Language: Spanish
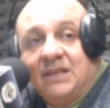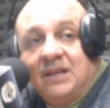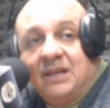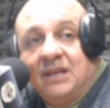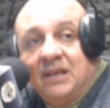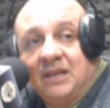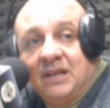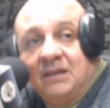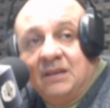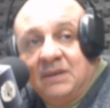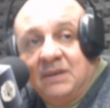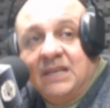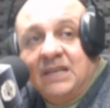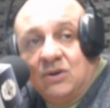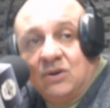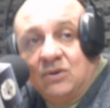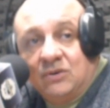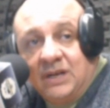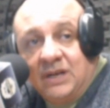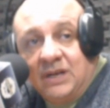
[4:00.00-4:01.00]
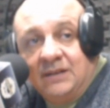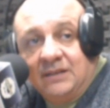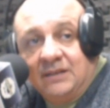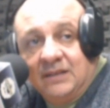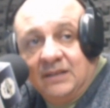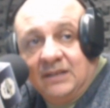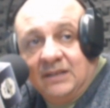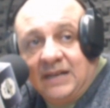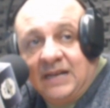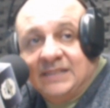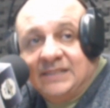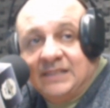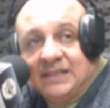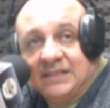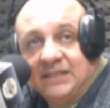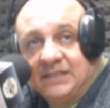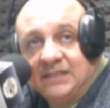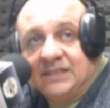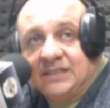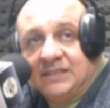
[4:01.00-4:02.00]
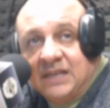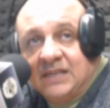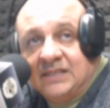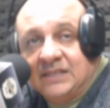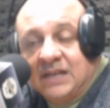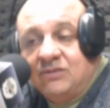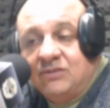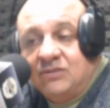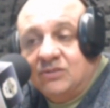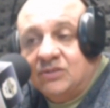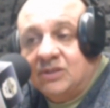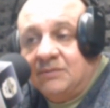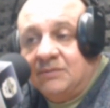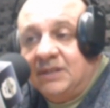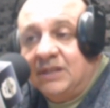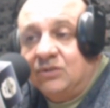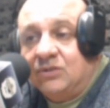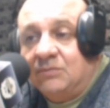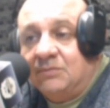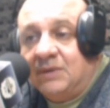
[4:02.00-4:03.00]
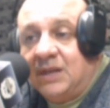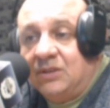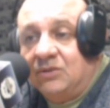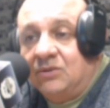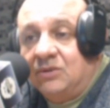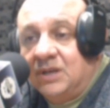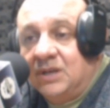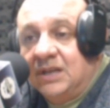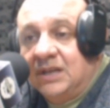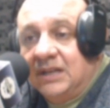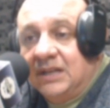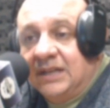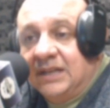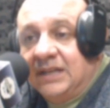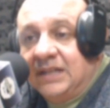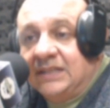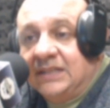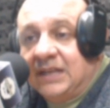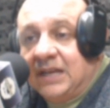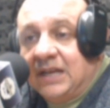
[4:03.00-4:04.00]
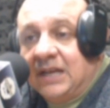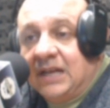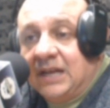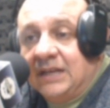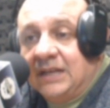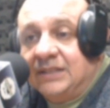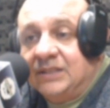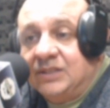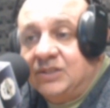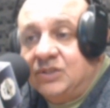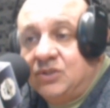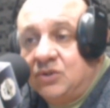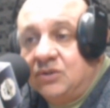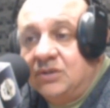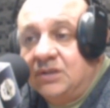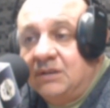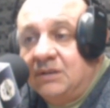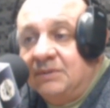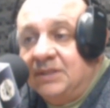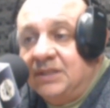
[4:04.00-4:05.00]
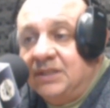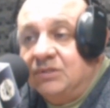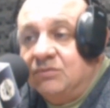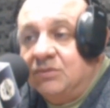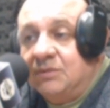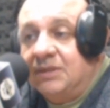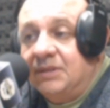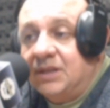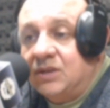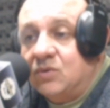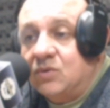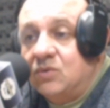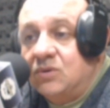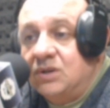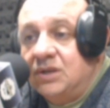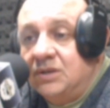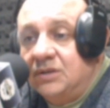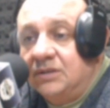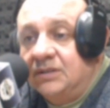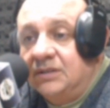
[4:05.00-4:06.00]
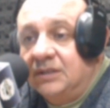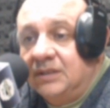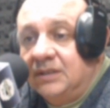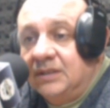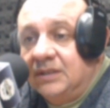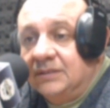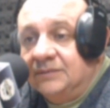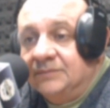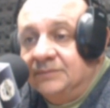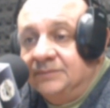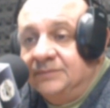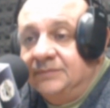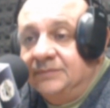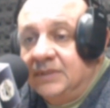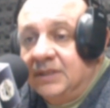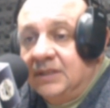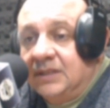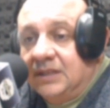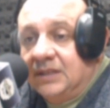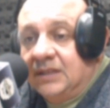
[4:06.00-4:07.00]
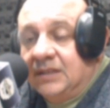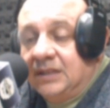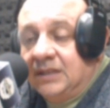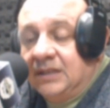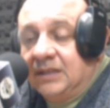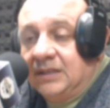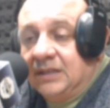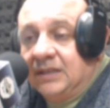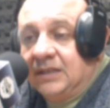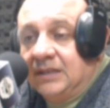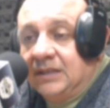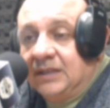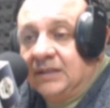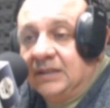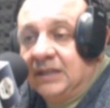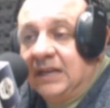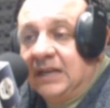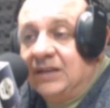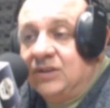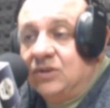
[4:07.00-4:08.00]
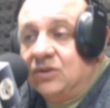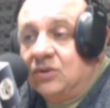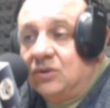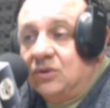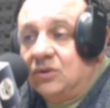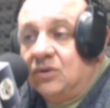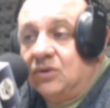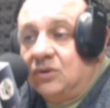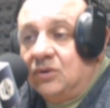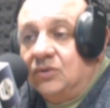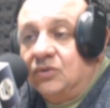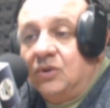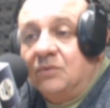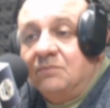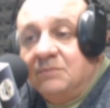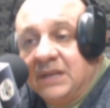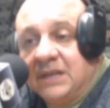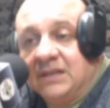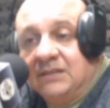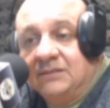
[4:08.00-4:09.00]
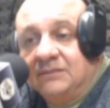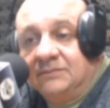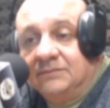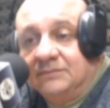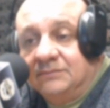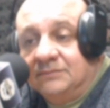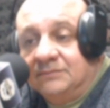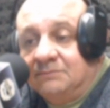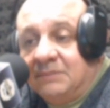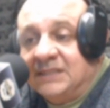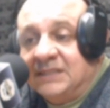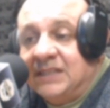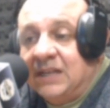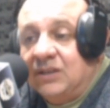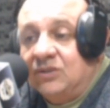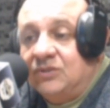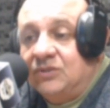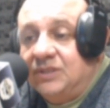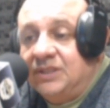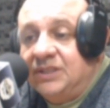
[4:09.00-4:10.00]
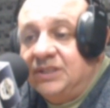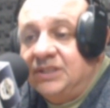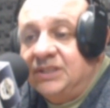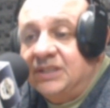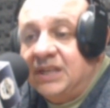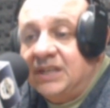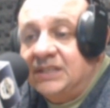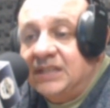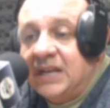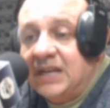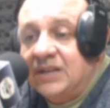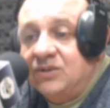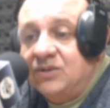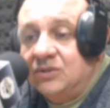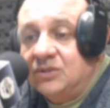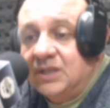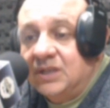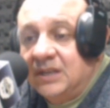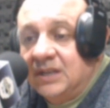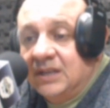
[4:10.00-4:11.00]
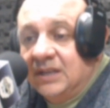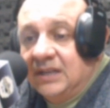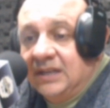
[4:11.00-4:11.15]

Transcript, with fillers: más de media hora, hace 16 años había tomado esta decisión, el 29 de julio eh, del año 2000. Pasaron 16 años,